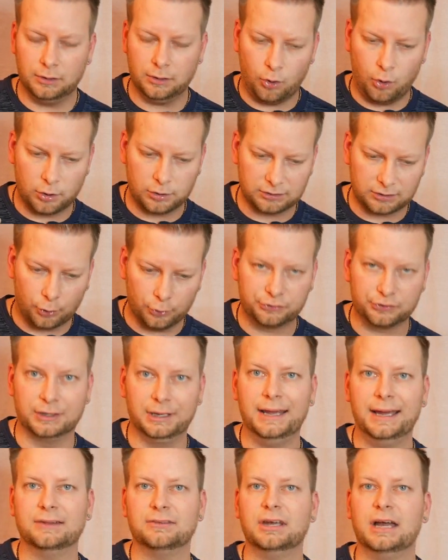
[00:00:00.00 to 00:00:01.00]
auch daraus
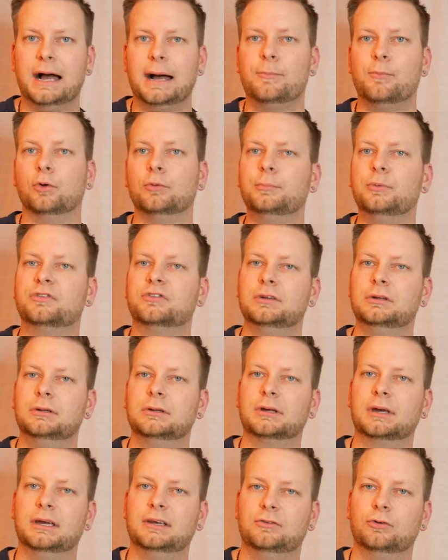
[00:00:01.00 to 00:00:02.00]
gelernt haben und ein
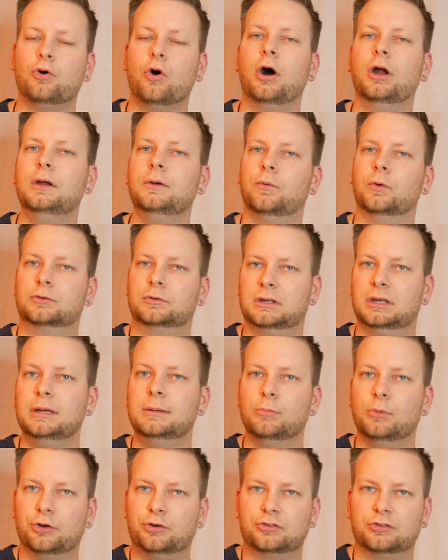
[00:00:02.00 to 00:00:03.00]
bisschen Richtung Hollywood
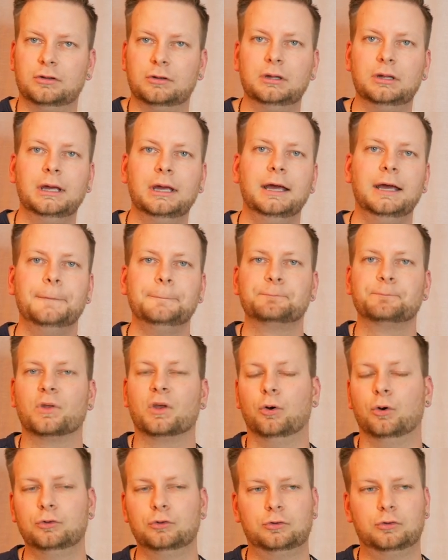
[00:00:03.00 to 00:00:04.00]
gehen möchten.
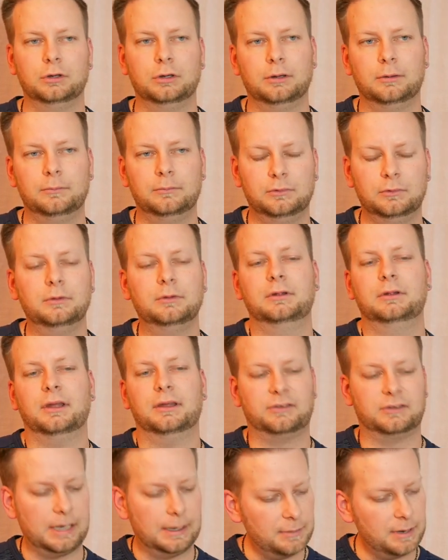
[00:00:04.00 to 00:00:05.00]
Und ähm,
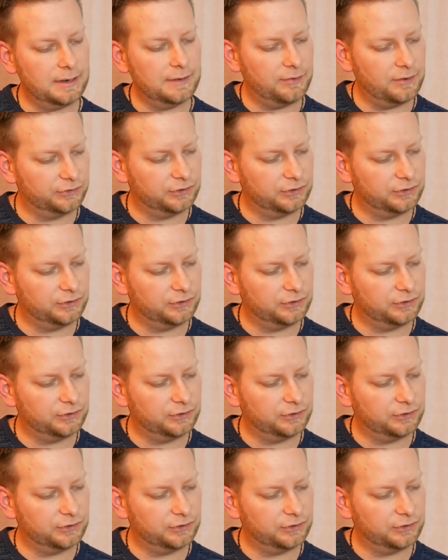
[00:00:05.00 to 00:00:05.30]
das kann man einfach